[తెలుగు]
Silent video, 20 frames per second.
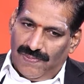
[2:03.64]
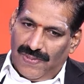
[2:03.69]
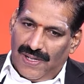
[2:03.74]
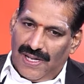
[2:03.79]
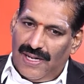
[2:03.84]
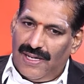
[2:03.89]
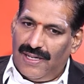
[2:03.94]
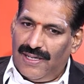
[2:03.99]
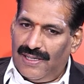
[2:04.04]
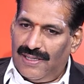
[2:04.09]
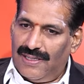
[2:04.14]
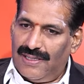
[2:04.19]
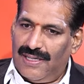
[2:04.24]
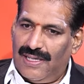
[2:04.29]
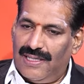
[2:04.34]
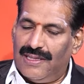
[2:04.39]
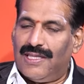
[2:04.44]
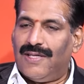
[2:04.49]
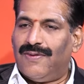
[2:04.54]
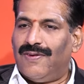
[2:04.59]
పాలన
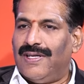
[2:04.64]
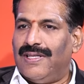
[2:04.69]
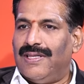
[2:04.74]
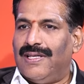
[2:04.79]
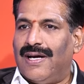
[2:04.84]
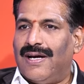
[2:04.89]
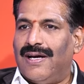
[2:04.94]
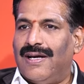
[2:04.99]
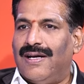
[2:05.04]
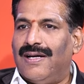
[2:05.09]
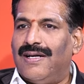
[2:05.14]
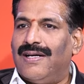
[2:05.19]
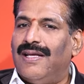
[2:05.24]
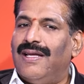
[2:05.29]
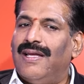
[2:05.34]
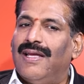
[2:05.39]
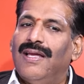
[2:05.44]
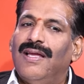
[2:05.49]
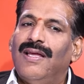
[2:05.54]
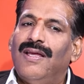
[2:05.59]
అంతమైంది
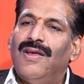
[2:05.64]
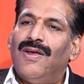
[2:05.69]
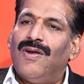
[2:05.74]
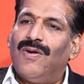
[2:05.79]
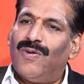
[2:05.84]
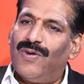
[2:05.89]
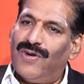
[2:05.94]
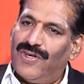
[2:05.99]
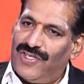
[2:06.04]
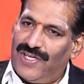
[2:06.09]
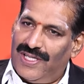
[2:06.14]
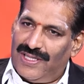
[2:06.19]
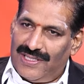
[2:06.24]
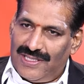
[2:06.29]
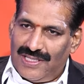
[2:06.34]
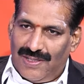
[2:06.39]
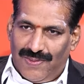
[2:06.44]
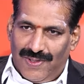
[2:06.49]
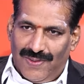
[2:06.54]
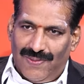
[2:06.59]
ఎక్కడంటే కురుక్షేత్ర
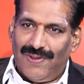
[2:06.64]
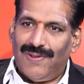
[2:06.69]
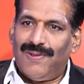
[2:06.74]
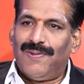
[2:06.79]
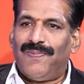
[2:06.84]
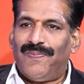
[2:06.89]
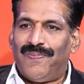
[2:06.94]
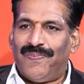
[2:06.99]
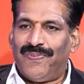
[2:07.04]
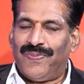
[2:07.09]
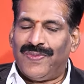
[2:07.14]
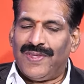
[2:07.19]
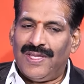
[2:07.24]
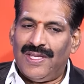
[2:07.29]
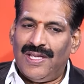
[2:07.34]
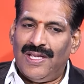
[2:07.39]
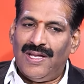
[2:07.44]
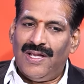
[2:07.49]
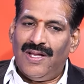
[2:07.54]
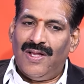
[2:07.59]
సమరంలో
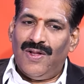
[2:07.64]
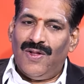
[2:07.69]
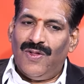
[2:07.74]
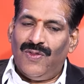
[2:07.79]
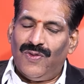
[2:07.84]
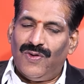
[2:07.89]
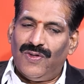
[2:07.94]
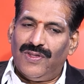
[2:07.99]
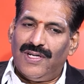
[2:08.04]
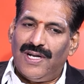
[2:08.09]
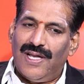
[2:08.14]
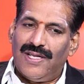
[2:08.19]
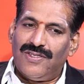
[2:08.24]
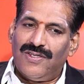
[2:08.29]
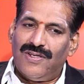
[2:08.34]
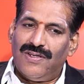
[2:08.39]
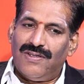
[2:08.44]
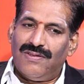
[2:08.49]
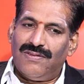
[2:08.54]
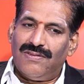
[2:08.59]

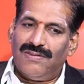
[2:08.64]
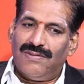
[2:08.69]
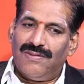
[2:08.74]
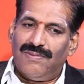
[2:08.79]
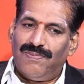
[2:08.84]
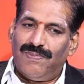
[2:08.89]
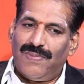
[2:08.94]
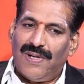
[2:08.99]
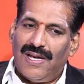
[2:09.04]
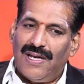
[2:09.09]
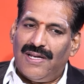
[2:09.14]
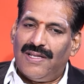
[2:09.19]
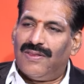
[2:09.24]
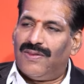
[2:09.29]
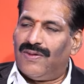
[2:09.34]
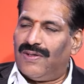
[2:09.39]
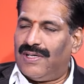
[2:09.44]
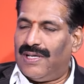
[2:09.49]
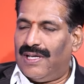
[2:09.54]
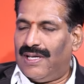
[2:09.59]
ధృతరాష్ట్రుడు
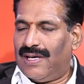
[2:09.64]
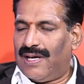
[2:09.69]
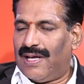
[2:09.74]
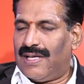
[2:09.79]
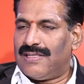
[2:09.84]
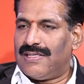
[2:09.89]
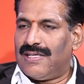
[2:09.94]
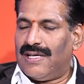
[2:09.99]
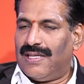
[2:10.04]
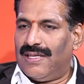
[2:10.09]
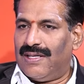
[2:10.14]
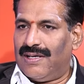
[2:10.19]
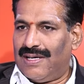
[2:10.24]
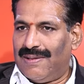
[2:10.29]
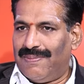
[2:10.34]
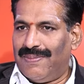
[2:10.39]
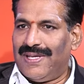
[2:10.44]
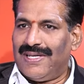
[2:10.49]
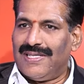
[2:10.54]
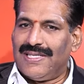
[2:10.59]
పాలనతో ఈ రాష్ట్రాన్ని ఎందుకు
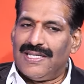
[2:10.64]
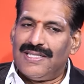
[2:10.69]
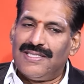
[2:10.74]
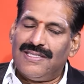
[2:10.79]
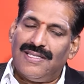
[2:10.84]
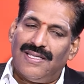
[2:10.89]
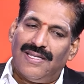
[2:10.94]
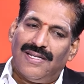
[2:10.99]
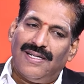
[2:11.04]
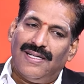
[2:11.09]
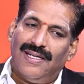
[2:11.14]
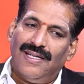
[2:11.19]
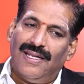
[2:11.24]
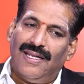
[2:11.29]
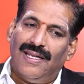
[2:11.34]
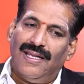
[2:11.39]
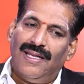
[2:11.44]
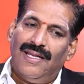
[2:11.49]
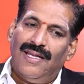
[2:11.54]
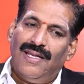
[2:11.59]
కంపేర్ చేస్తున్నానంటే
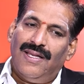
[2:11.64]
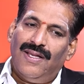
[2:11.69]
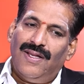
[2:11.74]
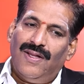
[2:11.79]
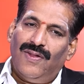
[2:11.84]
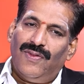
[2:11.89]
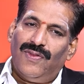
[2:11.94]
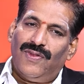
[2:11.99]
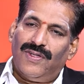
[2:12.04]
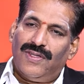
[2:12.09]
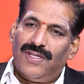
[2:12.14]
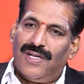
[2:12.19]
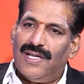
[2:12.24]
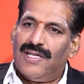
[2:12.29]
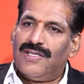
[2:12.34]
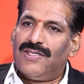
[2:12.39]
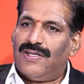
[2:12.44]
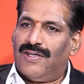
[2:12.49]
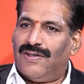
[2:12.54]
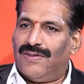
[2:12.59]

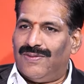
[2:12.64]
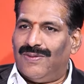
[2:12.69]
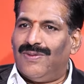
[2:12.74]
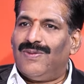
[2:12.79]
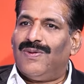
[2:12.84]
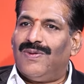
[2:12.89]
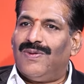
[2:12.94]
ధృతరాష్ట్రుడు